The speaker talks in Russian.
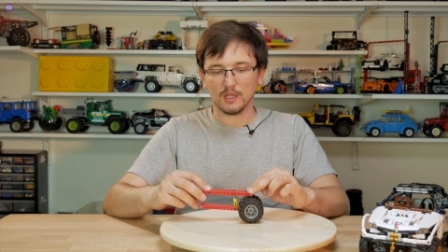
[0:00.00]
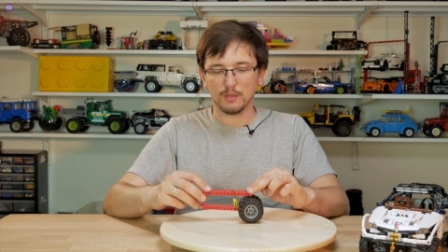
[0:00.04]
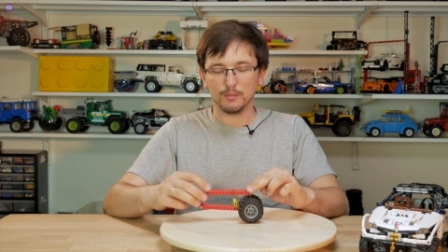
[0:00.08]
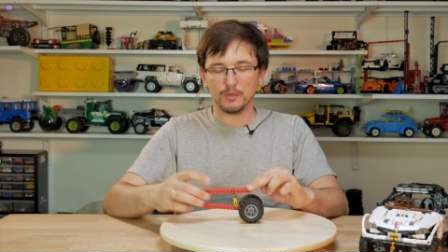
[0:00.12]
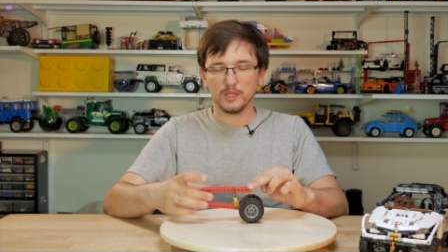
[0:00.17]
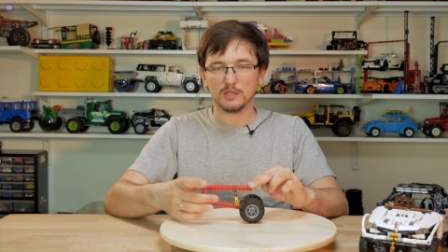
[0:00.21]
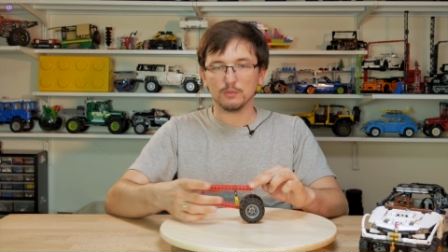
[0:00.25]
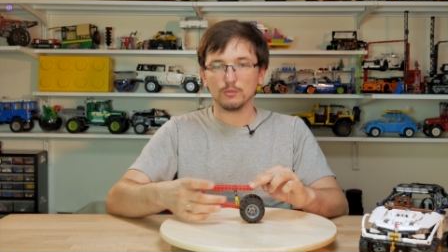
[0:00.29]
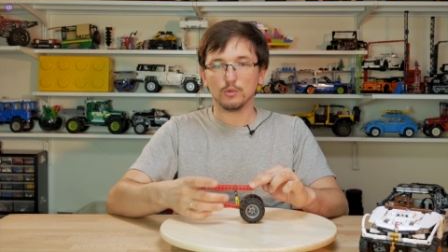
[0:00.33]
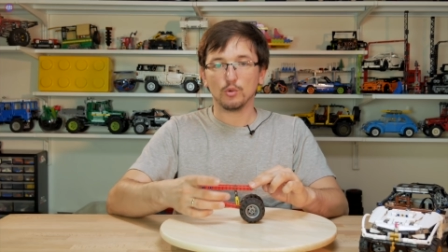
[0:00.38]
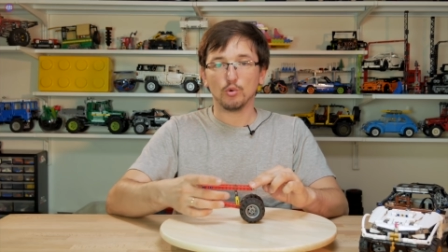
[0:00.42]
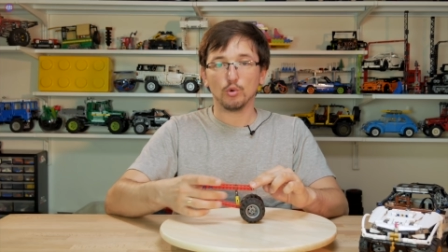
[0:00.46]
и при
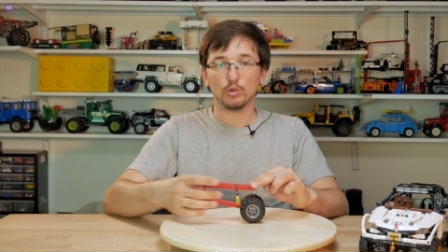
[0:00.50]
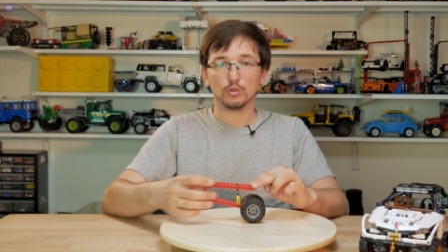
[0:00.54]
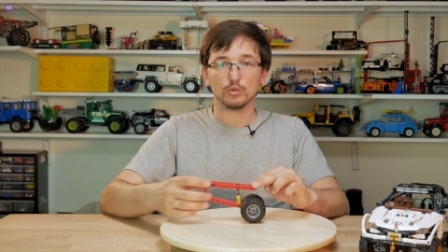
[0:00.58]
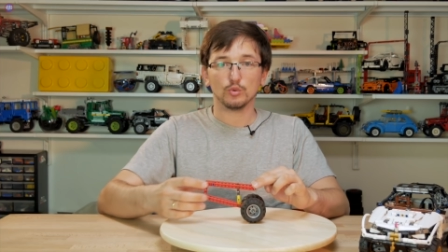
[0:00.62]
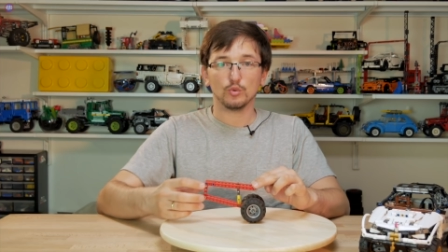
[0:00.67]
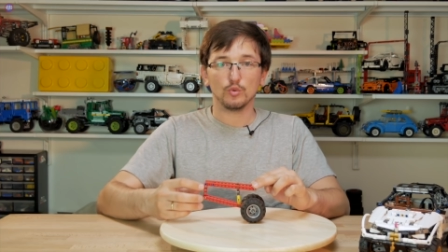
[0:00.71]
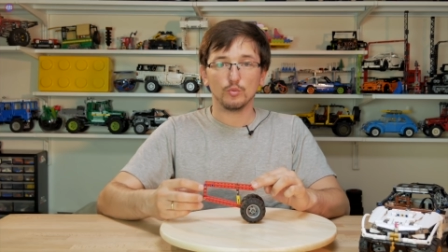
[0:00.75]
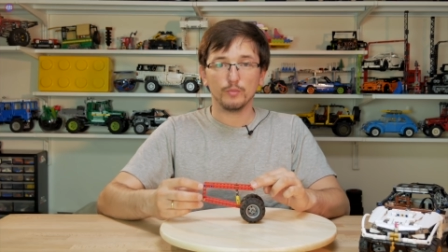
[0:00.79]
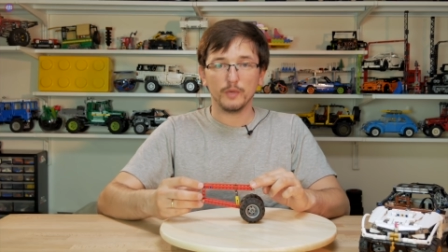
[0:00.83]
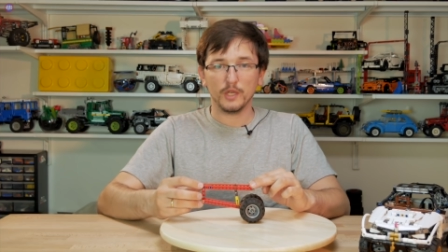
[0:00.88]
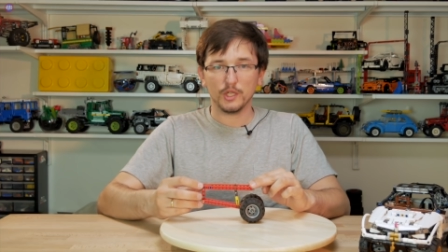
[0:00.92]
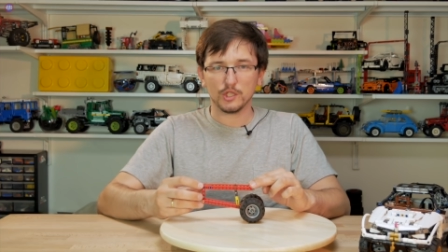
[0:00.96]
этом ход
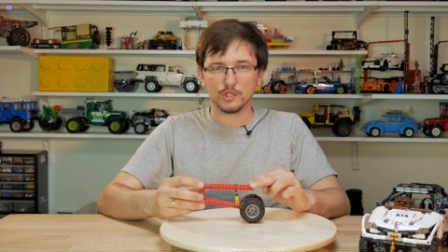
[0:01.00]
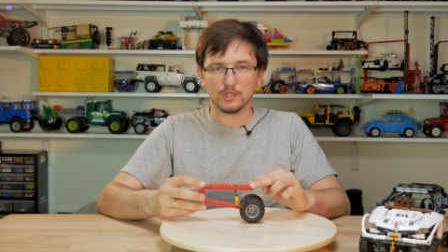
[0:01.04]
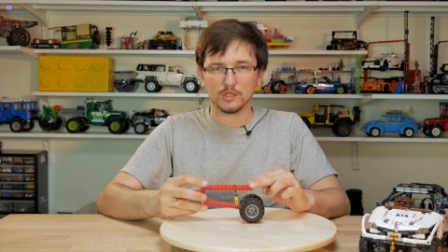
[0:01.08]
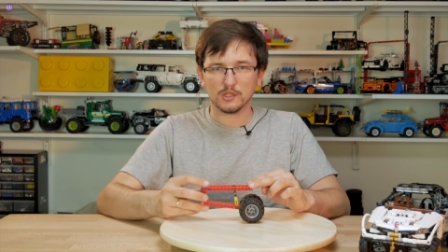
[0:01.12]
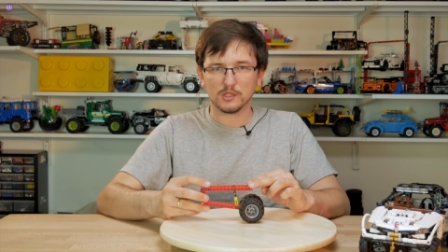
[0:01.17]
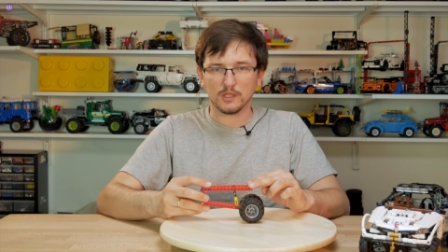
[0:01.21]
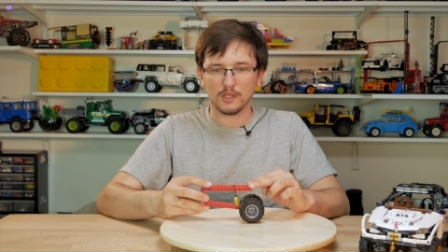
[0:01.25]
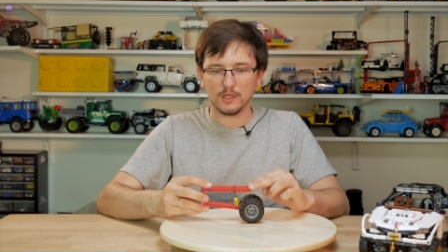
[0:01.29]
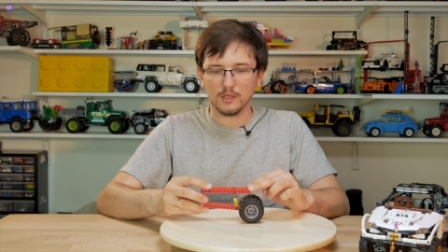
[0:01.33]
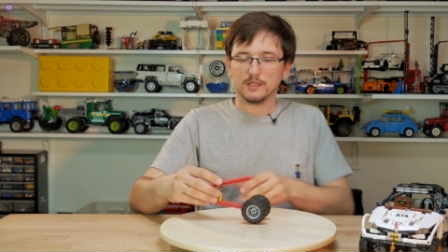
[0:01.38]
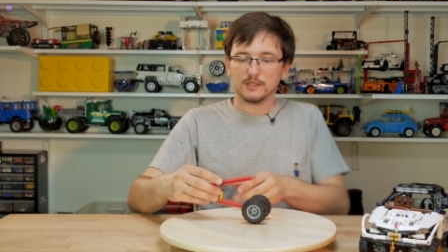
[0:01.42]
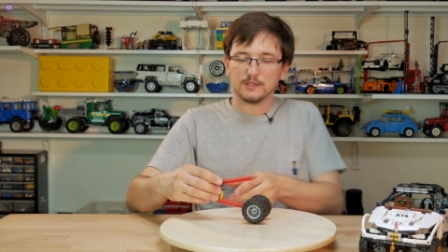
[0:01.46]

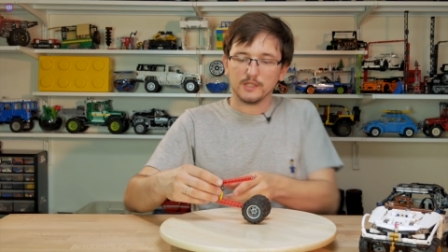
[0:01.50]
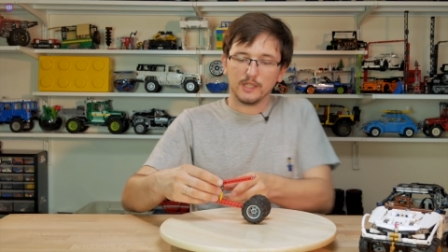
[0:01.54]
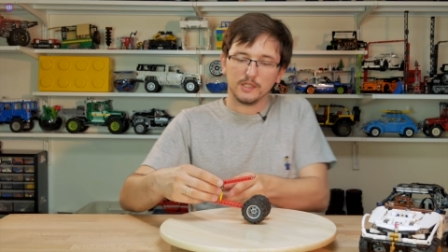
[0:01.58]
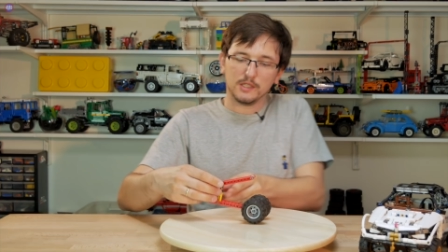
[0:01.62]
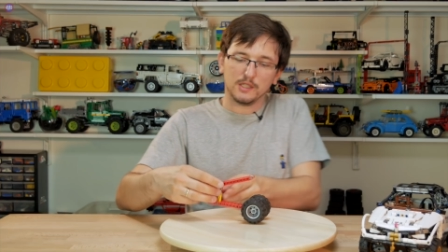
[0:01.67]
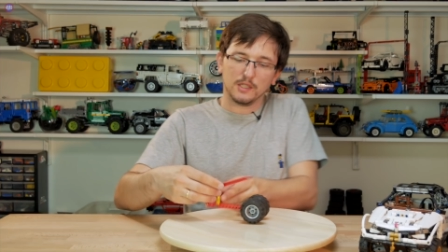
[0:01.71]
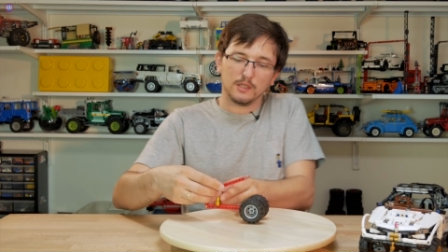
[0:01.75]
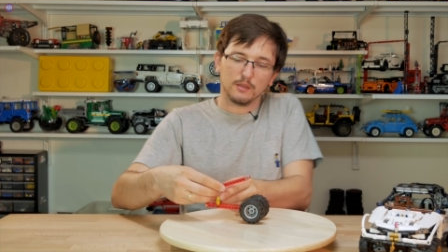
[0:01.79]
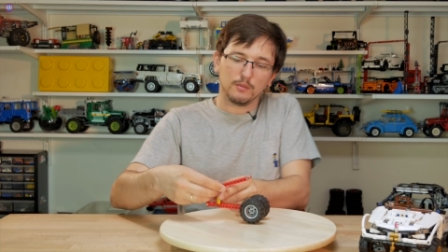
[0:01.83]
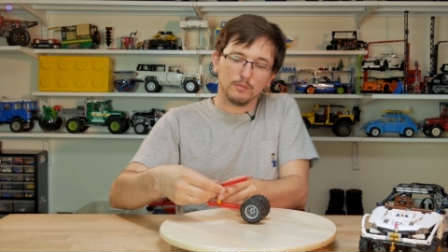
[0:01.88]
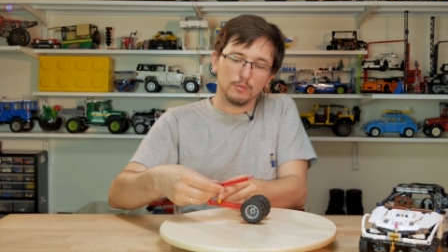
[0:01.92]
уменьшился. Кстати,